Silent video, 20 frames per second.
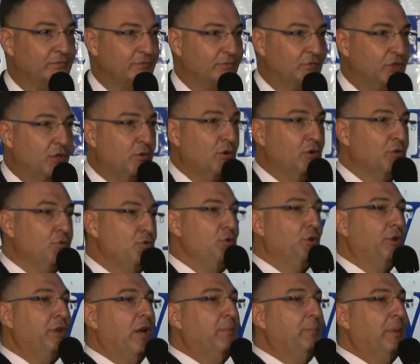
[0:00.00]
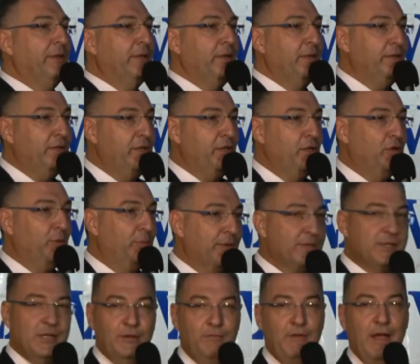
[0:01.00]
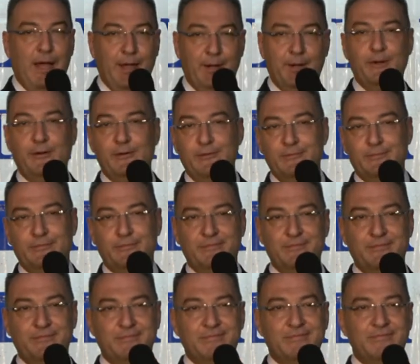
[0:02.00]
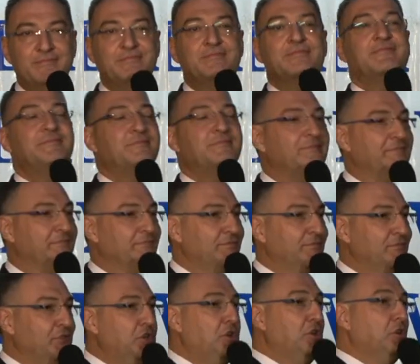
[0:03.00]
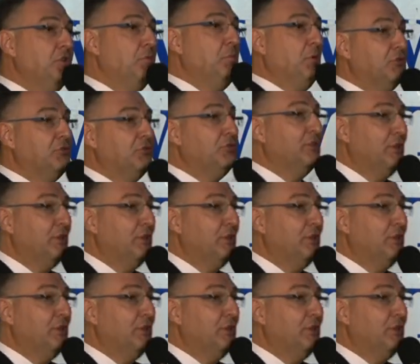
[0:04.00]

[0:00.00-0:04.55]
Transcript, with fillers: C'è qualcuno che ha il patentino per salvare? Sì, io ti posso